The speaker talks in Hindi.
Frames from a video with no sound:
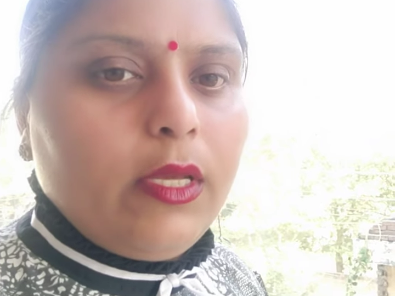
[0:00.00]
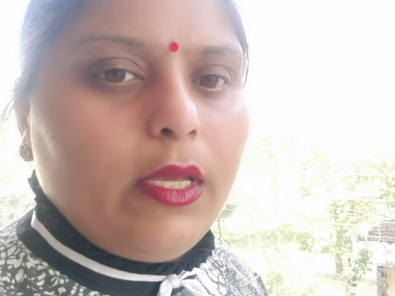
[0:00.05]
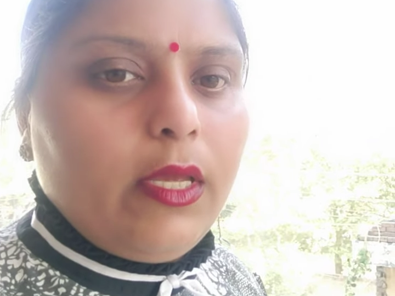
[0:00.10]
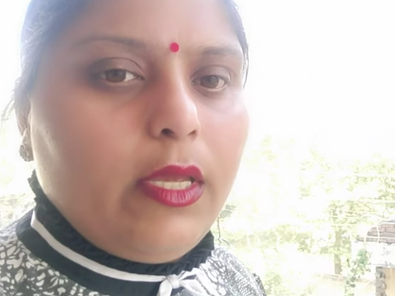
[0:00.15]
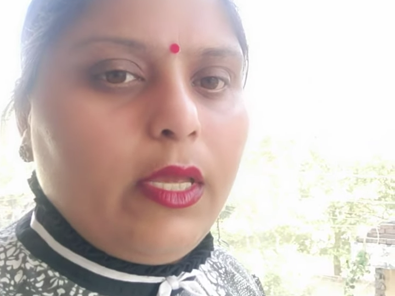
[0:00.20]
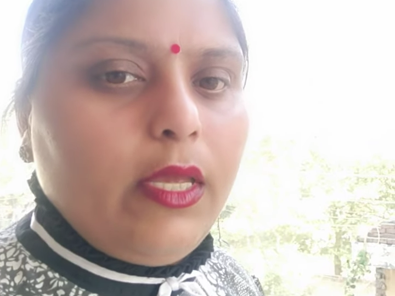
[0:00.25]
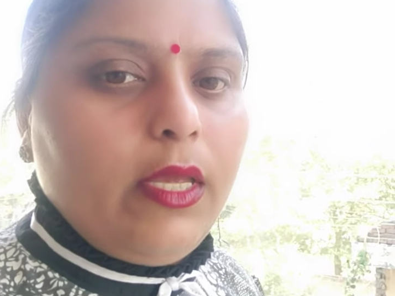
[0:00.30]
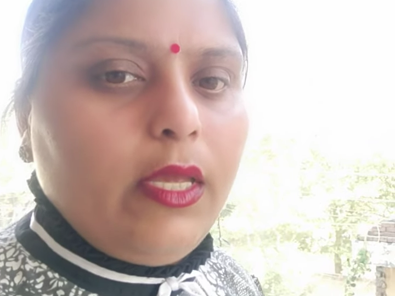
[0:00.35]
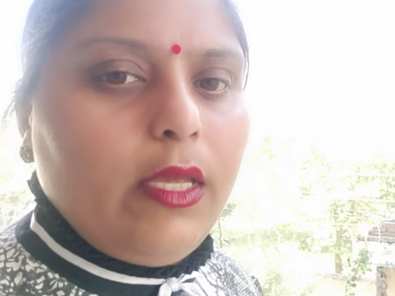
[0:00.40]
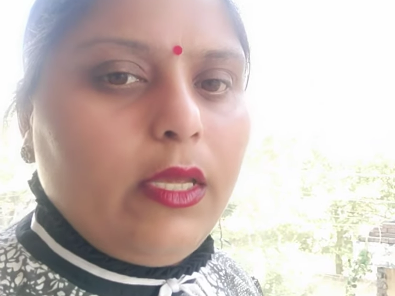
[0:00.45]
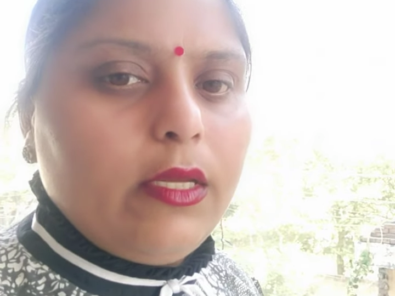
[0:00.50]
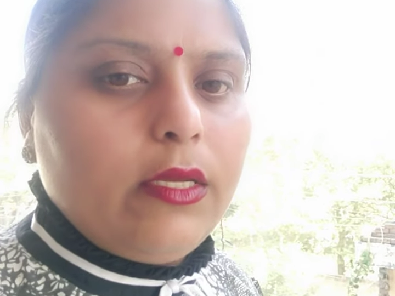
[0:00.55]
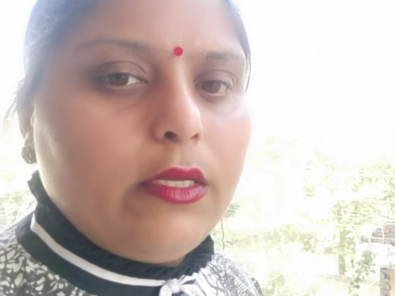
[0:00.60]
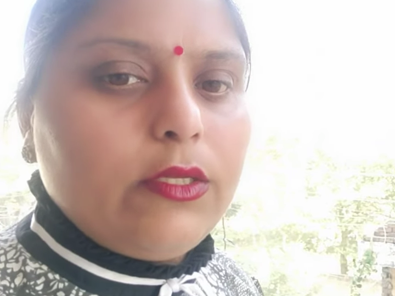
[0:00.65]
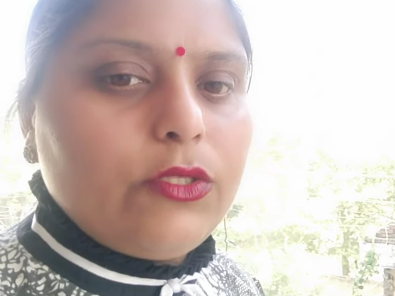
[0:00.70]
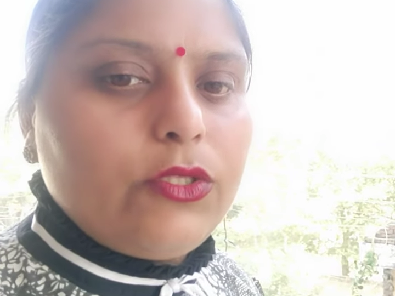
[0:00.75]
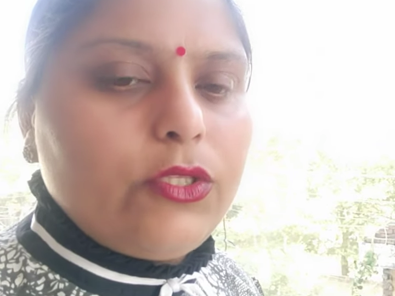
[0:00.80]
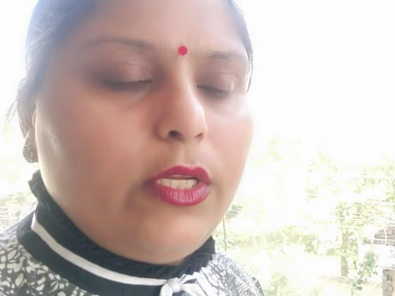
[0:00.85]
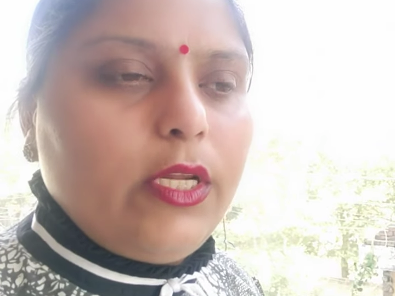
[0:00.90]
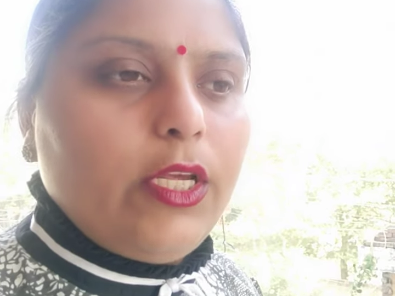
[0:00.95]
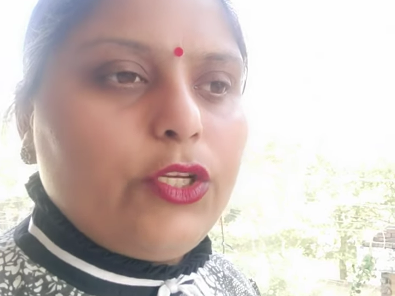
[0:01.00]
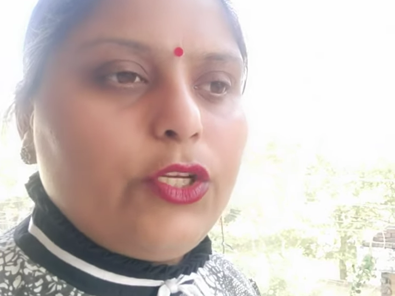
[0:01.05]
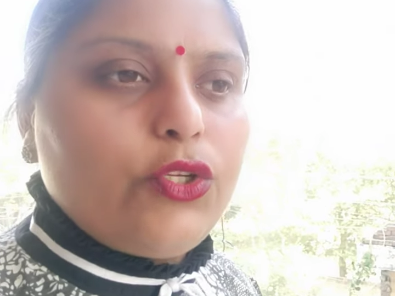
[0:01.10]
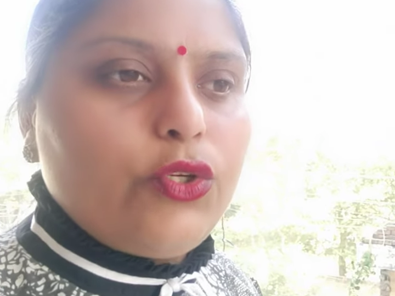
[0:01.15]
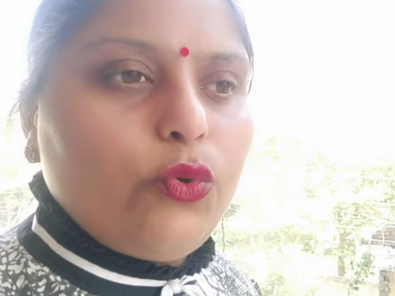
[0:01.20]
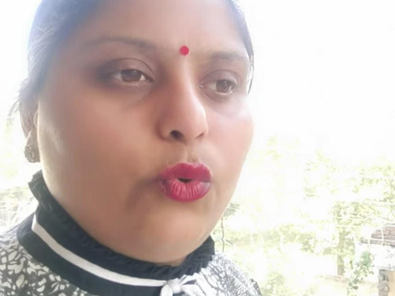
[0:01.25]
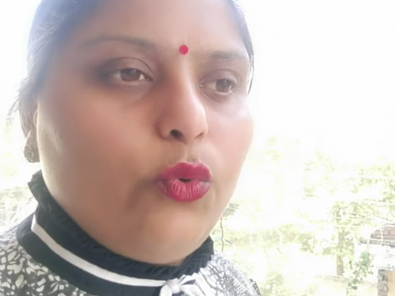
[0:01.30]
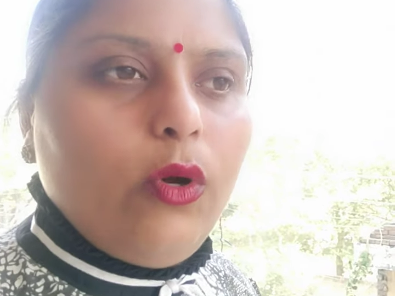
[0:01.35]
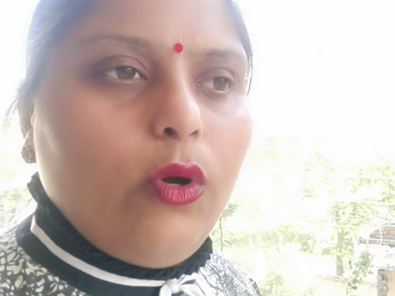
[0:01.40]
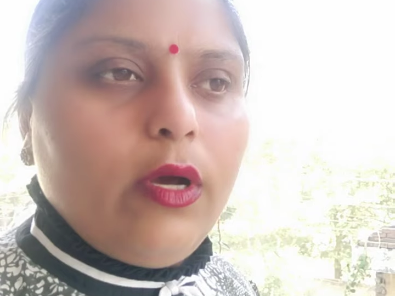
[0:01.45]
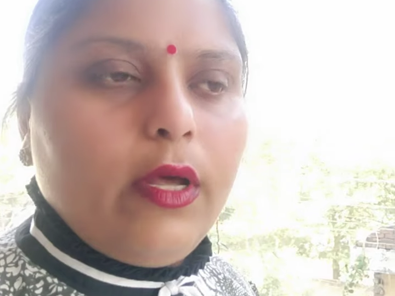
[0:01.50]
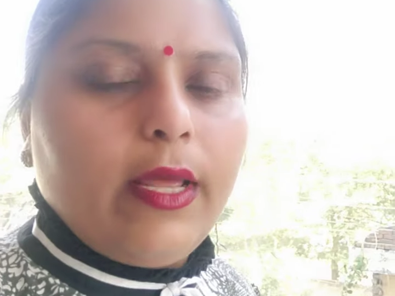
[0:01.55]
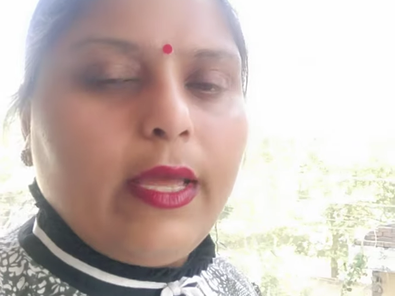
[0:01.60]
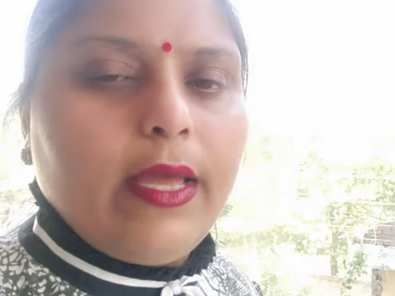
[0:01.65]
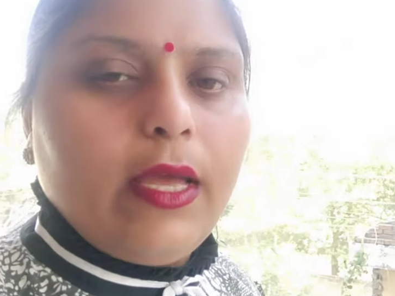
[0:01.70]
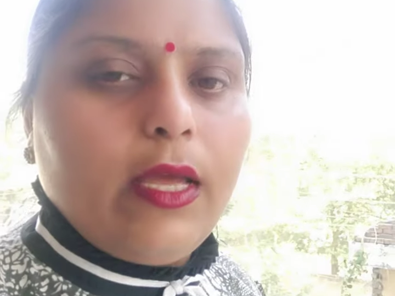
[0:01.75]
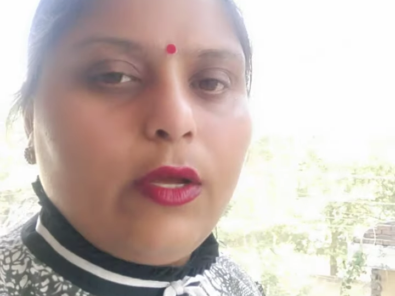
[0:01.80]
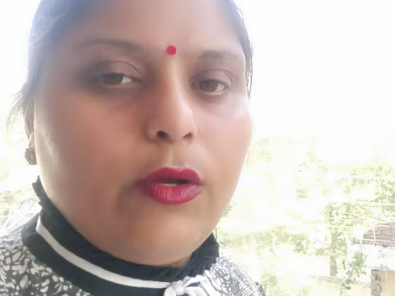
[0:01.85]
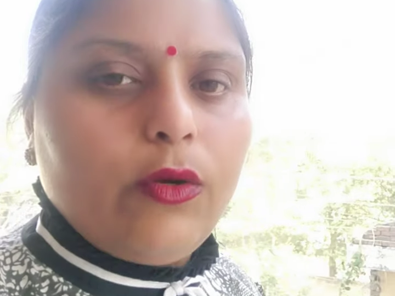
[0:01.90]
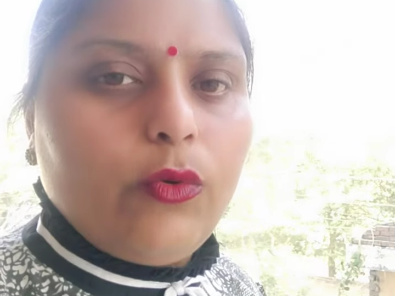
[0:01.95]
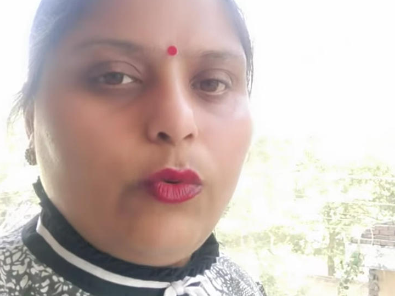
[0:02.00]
कि जिन्हें शुगर है